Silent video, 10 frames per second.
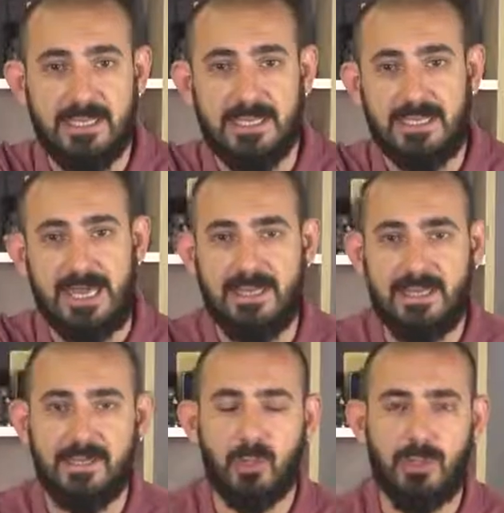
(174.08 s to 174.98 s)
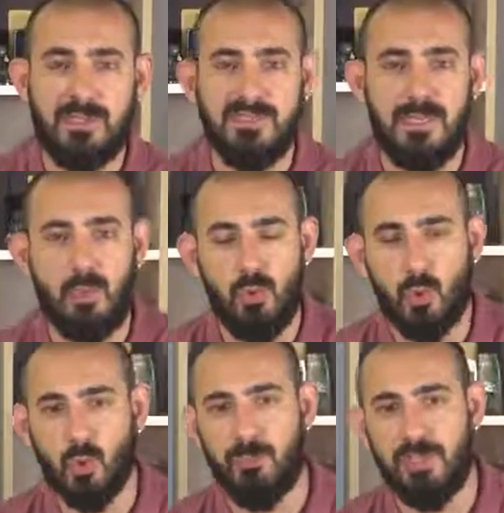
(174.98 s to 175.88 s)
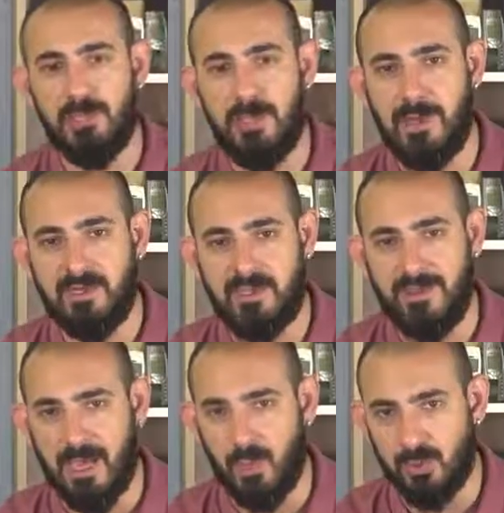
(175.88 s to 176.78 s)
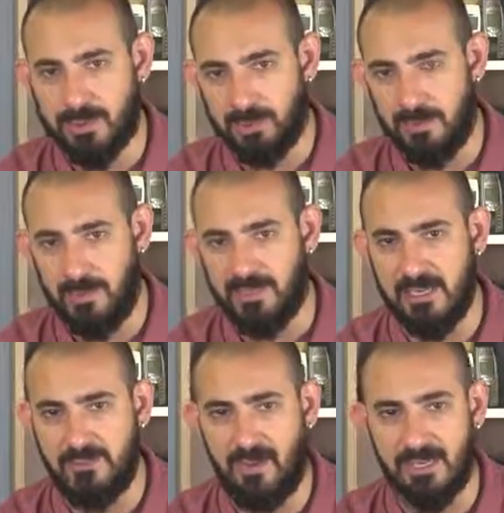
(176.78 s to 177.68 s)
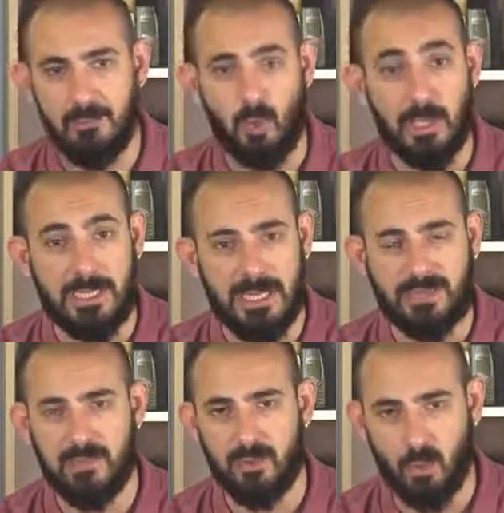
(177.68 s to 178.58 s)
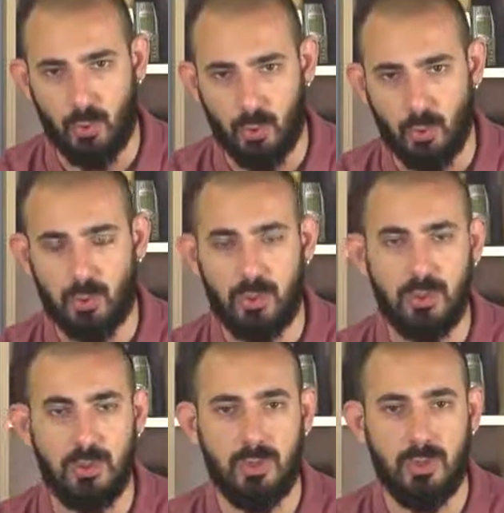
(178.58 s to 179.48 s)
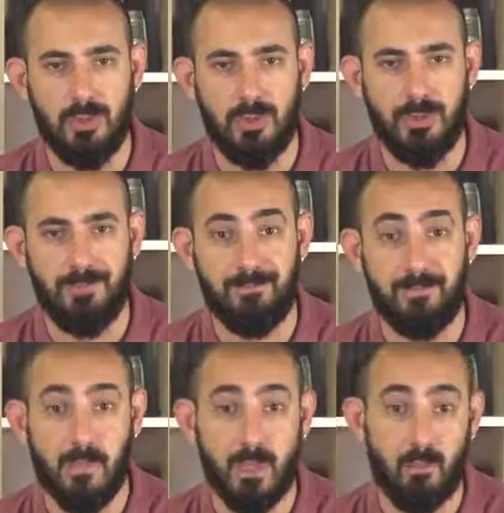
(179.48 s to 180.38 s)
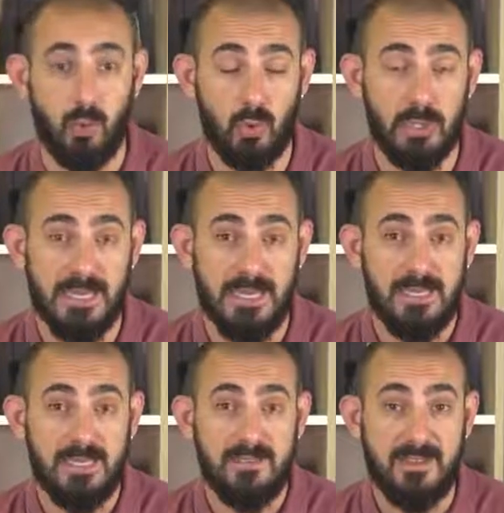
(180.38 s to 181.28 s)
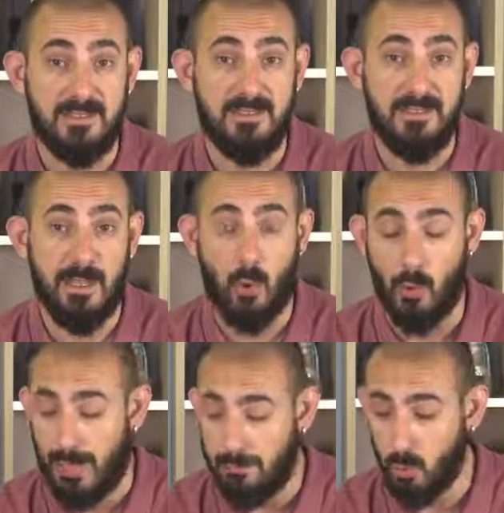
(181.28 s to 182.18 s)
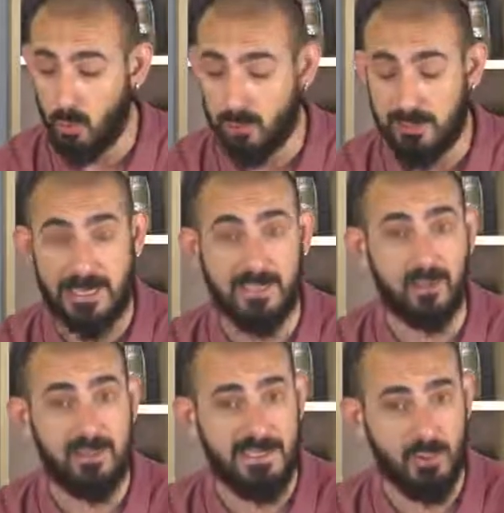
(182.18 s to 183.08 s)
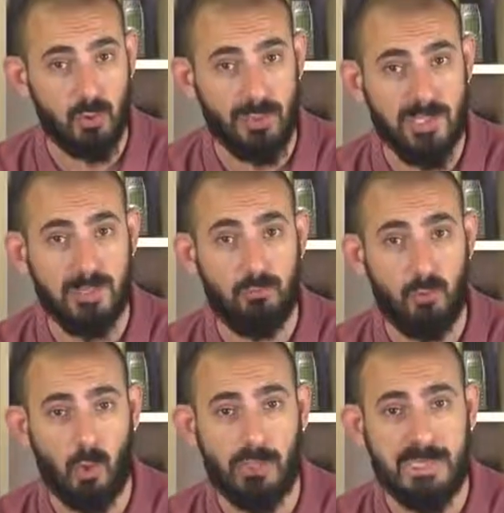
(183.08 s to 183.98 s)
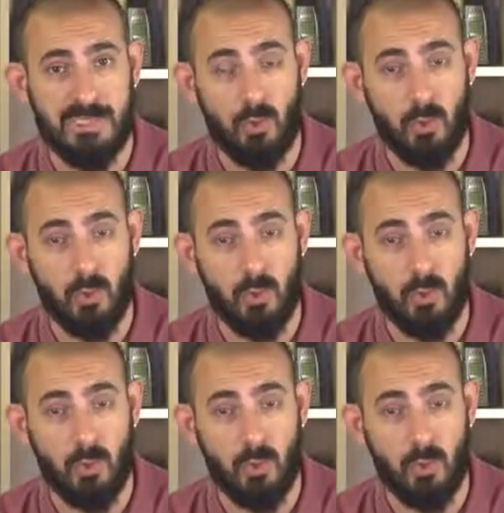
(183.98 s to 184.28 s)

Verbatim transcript: E, kendi kategorisinde 135 mm veya 140 mm'lik fanlı modeller görüyoruz. E, bununla Sessizliğe önem gösteren Seasonic bu modelde